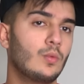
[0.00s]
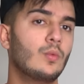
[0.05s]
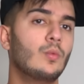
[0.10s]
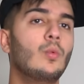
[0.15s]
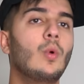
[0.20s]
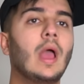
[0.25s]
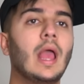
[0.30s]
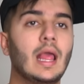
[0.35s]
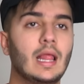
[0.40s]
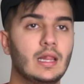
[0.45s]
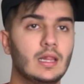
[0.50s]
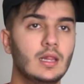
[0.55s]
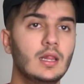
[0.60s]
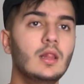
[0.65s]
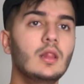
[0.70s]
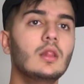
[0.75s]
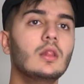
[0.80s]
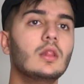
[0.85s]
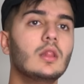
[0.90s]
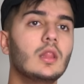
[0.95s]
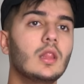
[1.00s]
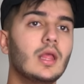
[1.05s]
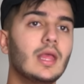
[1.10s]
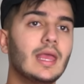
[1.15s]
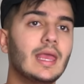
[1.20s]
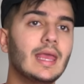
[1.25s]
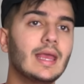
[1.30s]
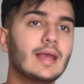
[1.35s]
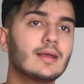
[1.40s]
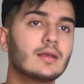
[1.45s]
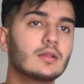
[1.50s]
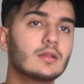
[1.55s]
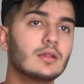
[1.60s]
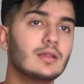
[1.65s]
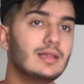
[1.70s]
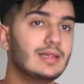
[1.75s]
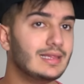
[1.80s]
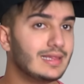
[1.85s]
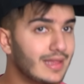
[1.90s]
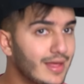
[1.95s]
वेल well,
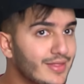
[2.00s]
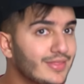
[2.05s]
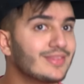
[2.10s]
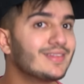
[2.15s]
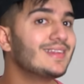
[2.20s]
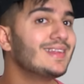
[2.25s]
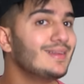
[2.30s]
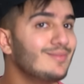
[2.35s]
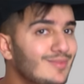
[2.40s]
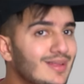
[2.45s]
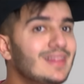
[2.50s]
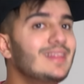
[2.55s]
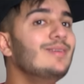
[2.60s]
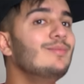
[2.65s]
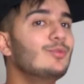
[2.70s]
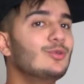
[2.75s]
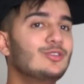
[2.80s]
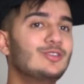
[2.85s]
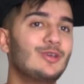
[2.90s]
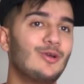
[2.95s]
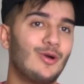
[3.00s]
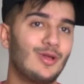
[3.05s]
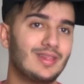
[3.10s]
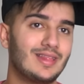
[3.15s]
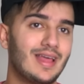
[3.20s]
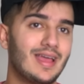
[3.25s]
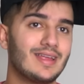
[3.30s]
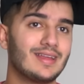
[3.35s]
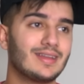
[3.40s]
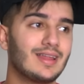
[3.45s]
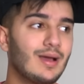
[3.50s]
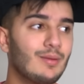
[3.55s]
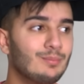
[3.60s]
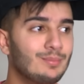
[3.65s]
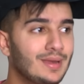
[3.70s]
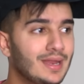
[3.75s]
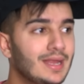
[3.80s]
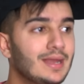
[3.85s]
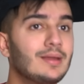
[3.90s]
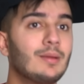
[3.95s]
एक लड़की मिली मुझे ऑनलाइन
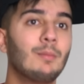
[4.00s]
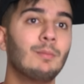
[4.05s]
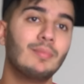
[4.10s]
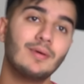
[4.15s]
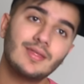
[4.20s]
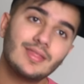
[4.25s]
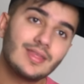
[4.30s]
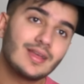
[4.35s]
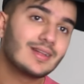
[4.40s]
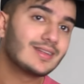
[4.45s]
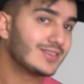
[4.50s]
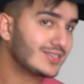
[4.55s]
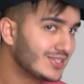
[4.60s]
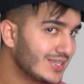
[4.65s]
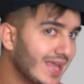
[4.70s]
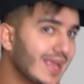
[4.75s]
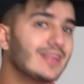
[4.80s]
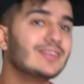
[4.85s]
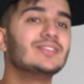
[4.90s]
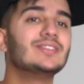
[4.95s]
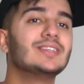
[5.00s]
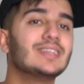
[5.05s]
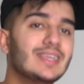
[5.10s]
हमने नंबर्स एक्सचेंज